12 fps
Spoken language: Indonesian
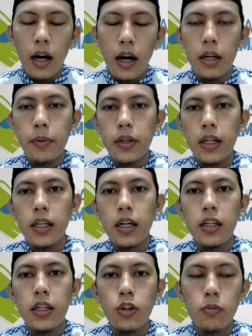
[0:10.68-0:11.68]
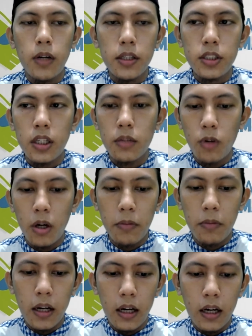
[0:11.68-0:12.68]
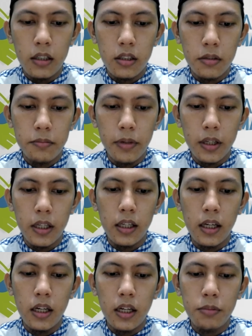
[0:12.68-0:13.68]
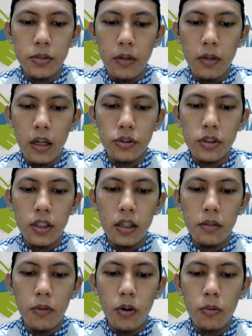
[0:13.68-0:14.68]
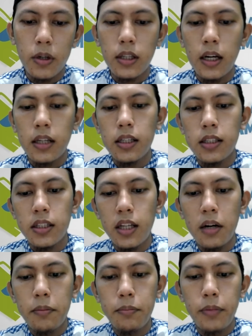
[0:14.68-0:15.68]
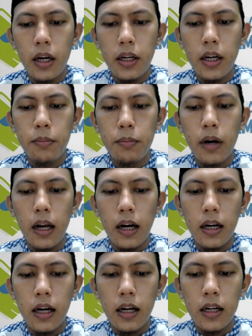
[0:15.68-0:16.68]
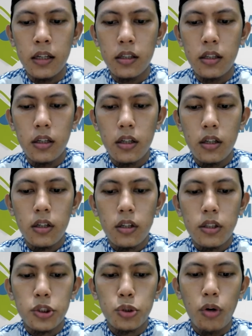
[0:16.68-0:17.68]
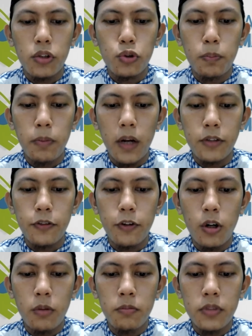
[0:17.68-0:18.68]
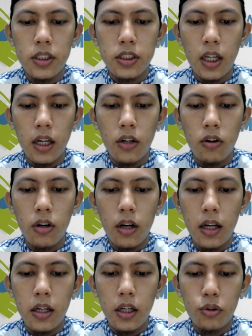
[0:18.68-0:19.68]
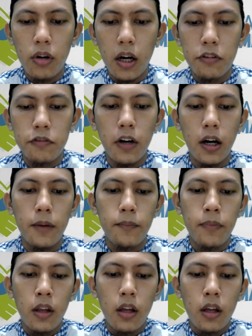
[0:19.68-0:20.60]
Ada pertanyaan di grup belajar muamalah. Pertanyaannya bismillah Ustaz mau bertanya tentang biaya berlangganan suatu platform desain online yaitu Canva.